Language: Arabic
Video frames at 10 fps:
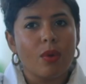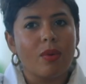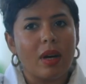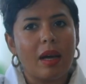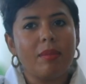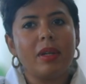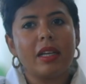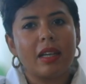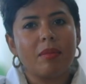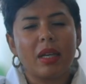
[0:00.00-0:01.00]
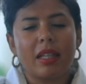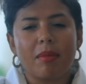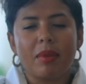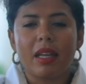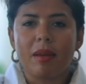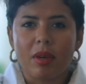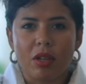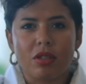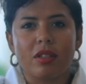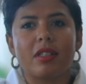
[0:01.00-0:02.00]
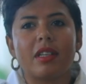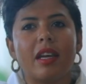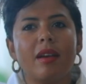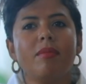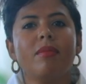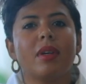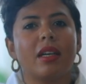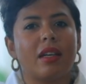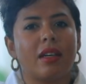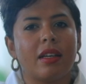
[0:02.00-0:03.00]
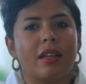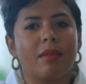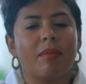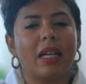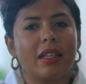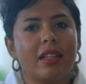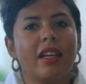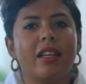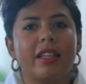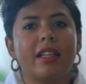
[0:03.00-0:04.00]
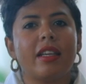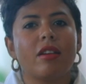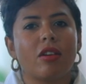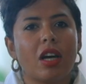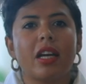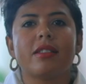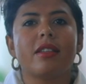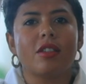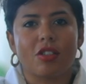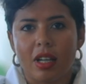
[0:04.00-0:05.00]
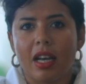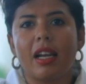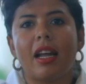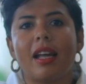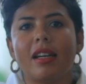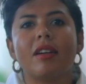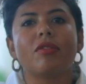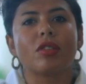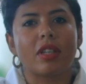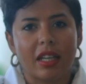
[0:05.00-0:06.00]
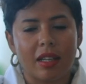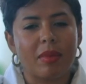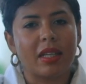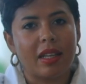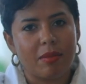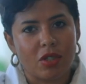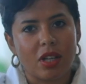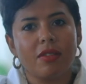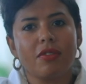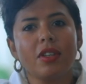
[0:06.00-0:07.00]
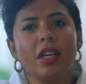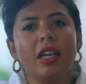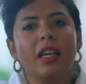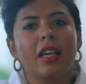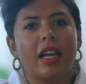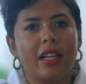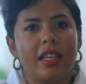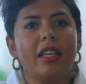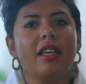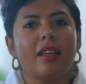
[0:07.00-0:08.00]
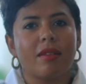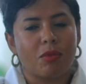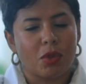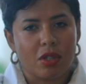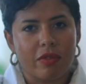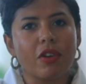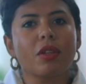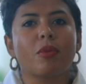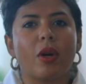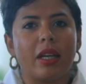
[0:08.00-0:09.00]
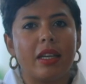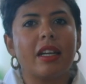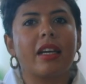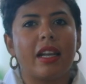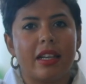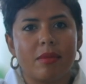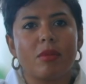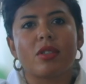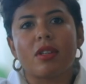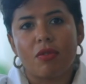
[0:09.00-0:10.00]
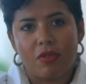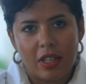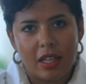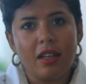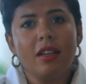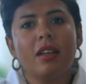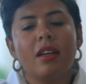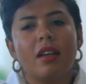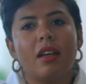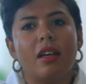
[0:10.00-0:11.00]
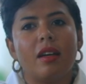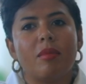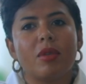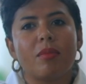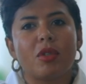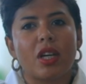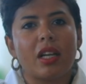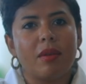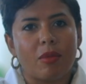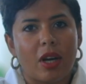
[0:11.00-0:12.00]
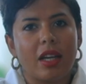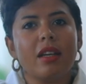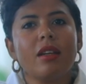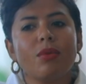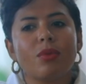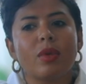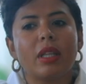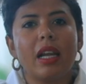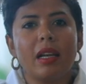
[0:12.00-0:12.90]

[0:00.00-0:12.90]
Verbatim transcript: وقبل كاتبه كتاب تقريبا عشرة ايام آه بعتت لي قالت لي رنا عايزين نشتغل على فستان كاتبه كتاب جينيفر كان ليه مواصفات معينه كان لازم نستوفيها آه، بشكل معين وده